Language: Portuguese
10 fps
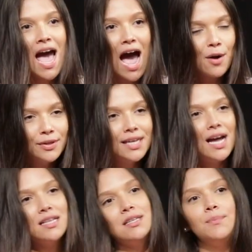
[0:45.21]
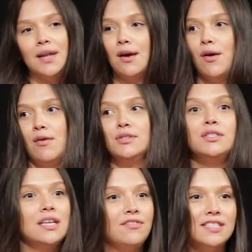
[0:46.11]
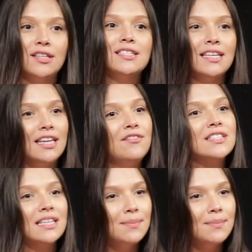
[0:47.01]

A única razão pela qual a gente está fazendo essa entrevista